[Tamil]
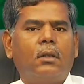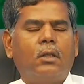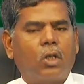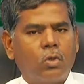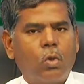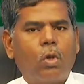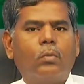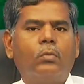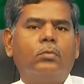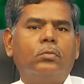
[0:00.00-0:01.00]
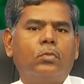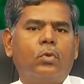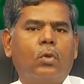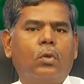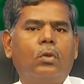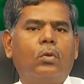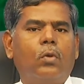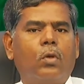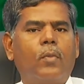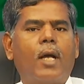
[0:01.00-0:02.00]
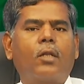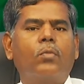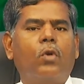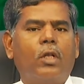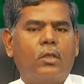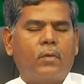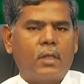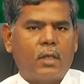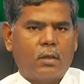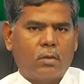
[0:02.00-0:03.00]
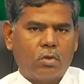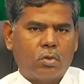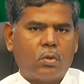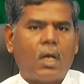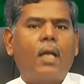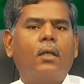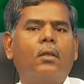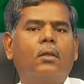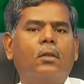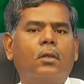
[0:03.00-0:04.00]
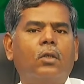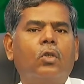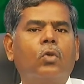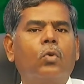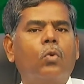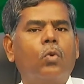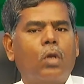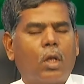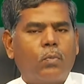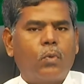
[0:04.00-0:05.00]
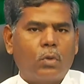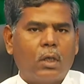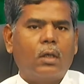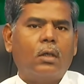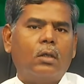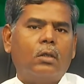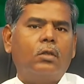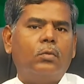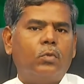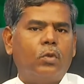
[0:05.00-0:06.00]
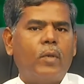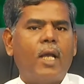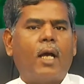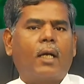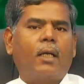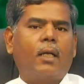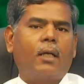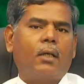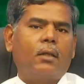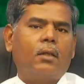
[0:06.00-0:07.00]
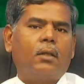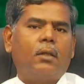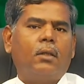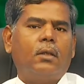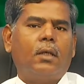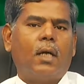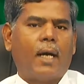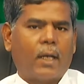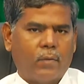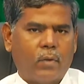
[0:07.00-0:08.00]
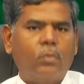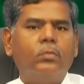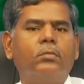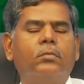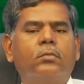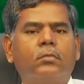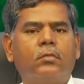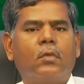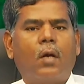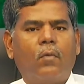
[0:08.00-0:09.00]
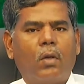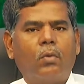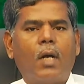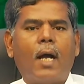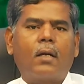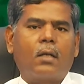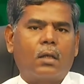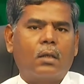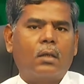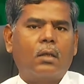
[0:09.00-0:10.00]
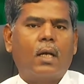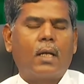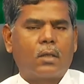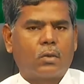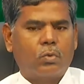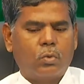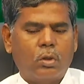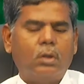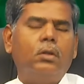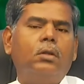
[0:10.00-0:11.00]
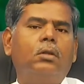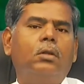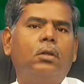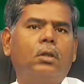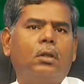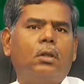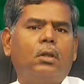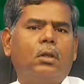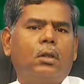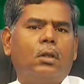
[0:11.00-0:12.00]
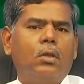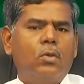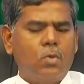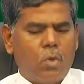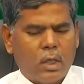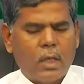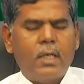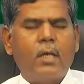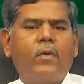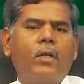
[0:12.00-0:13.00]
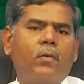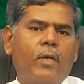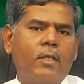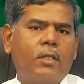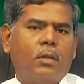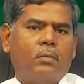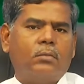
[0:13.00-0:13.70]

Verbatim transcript: தினந்தோறும் ஒரு ஒரு மாதம் குடித்து வந்தீர்கள் என்று சொன்னால் குடல் புண்கள் முழுமையாக ஆறிவிடும் அவ்வளவு ஆற்றல் அதற்கு உண்டு இன்னொரு எளிய வீட்டு வைத்தியம்